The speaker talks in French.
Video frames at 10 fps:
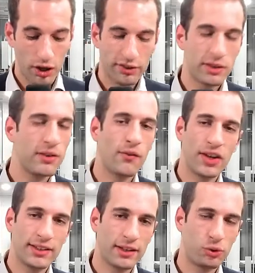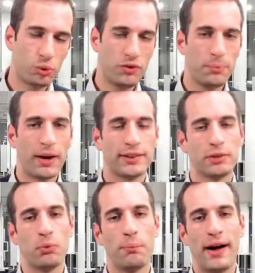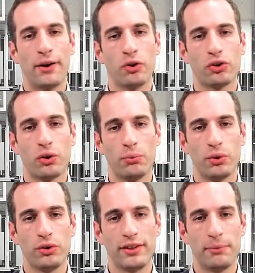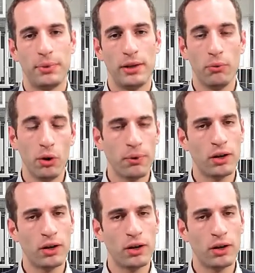ce qui avait été suivi pratiquement par l'ensemble de ses pays membres.